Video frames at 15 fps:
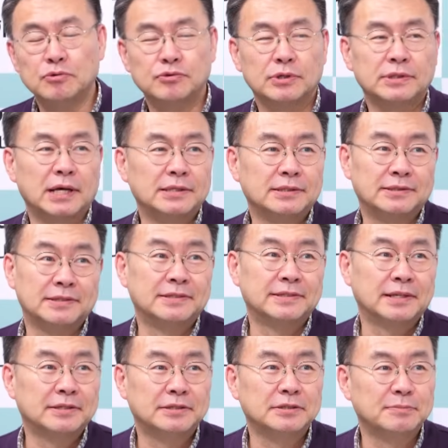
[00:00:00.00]
주에 사실
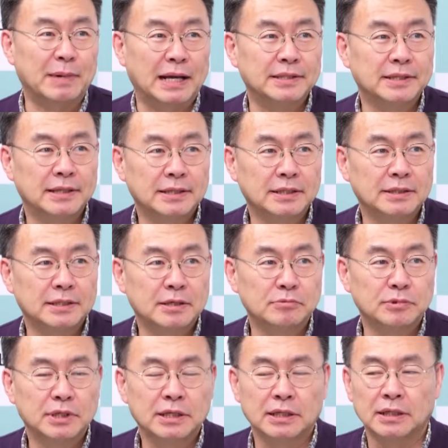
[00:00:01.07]
득세를 많이 했기 음.
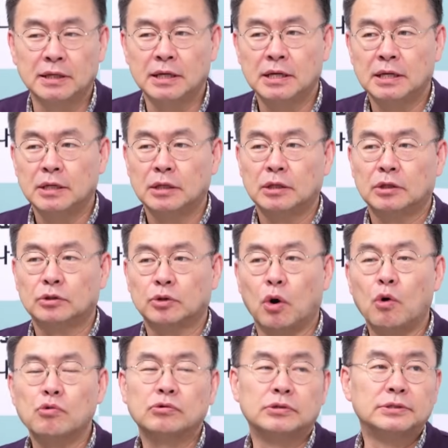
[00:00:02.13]
때문에 음.
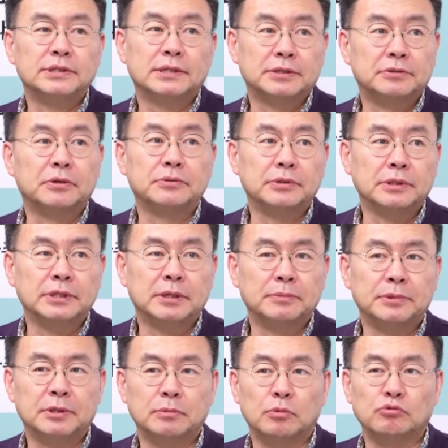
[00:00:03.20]
더욱 이제 그런
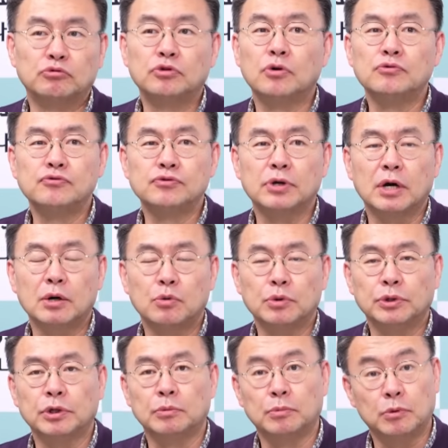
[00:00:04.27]
느낌들 우선주가
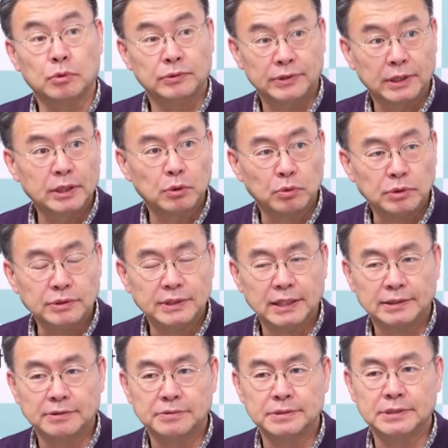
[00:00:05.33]
오히려 뭐 세게
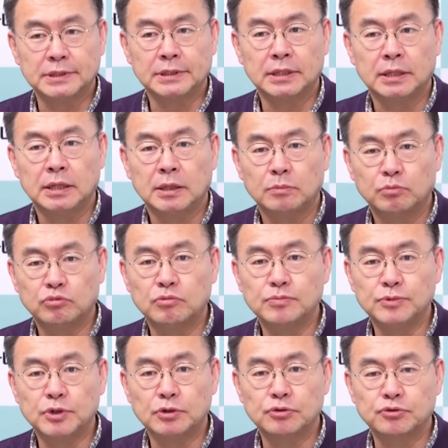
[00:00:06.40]
오른다든지
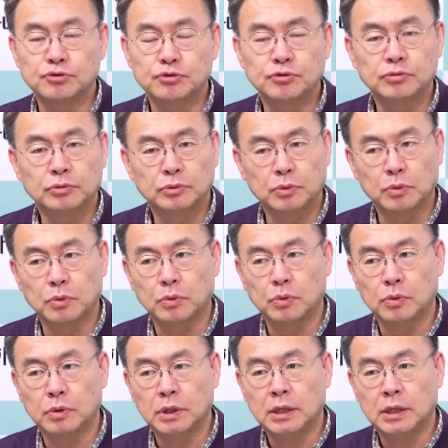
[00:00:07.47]
품절주 또